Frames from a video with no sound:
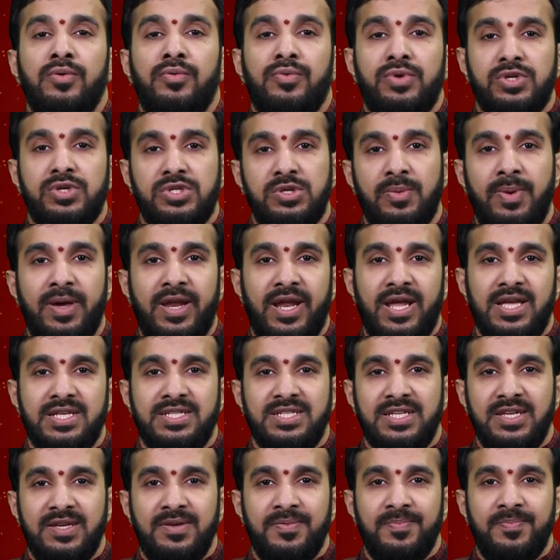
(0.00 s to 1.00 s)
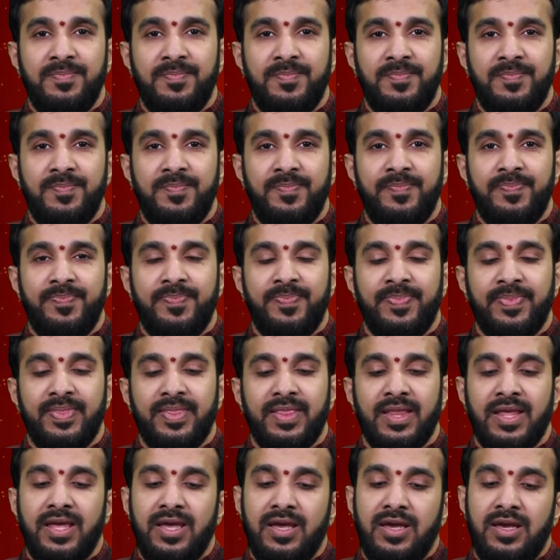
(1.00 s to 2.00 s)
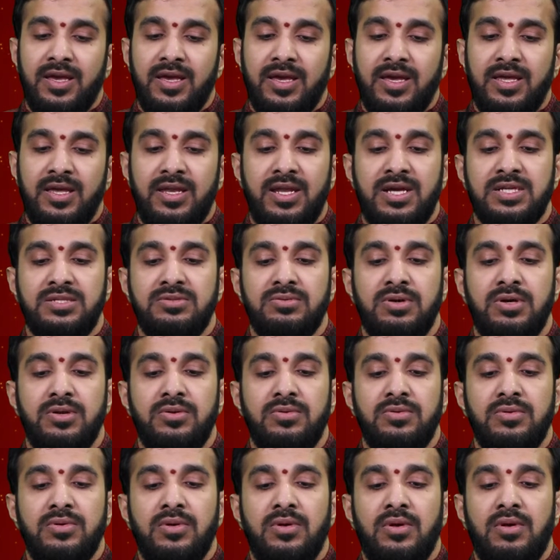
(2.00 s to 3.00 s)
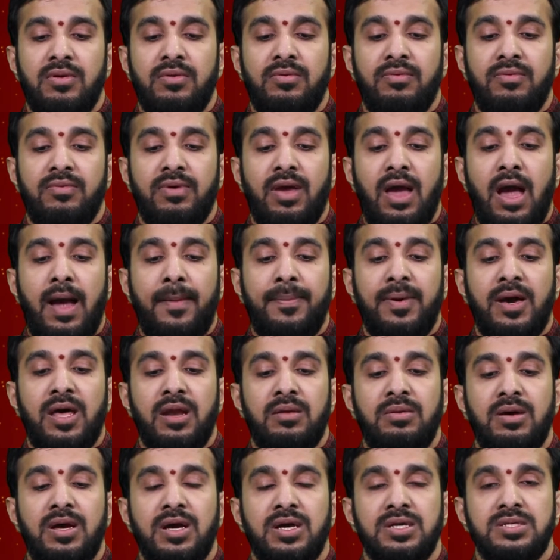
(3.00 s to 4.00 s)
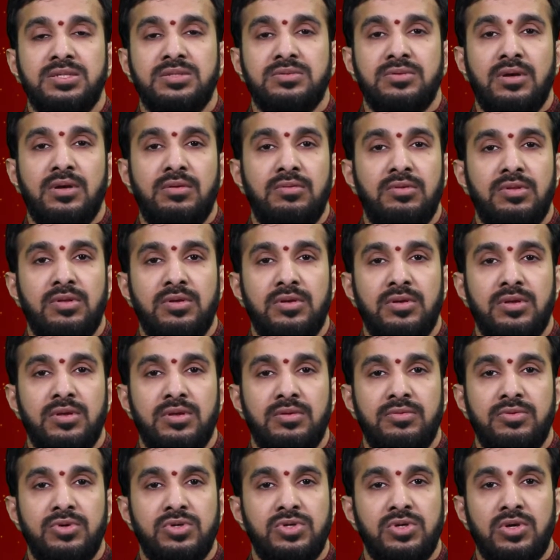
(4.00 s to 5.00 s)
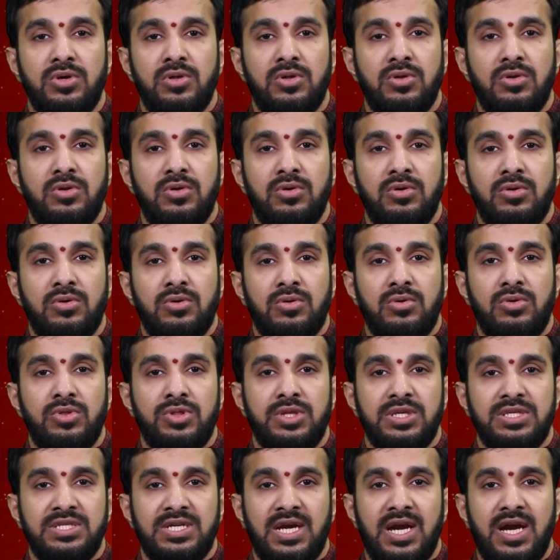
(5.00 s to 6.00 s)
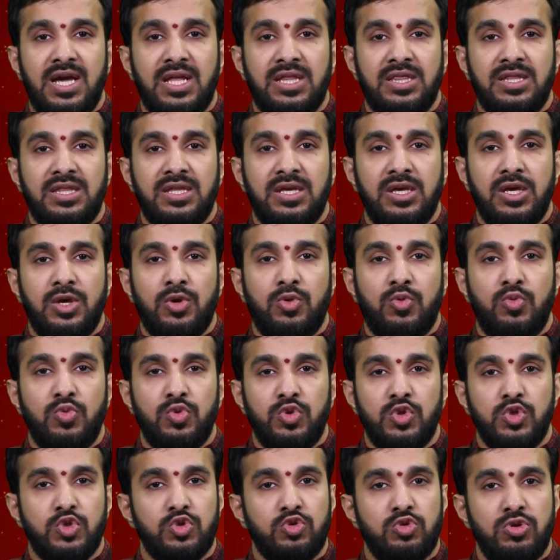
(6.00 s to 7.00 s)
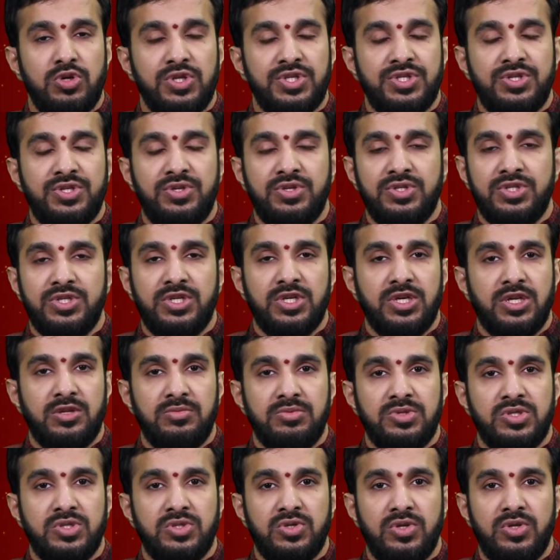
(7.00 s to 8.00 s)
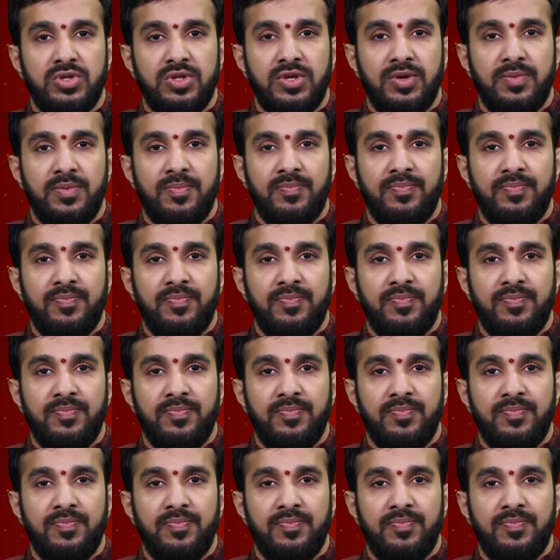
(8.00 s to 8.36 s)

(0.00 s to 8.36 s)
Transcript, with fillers: వృషభ రాశి ఈ రాశి వారు వ్యాపార భాగస్వాముల విషయంలో కొంత జాగ్రత్త ఎక్కువ తీసుకోవాల్సిన అవసరం కనిపిస్తోంది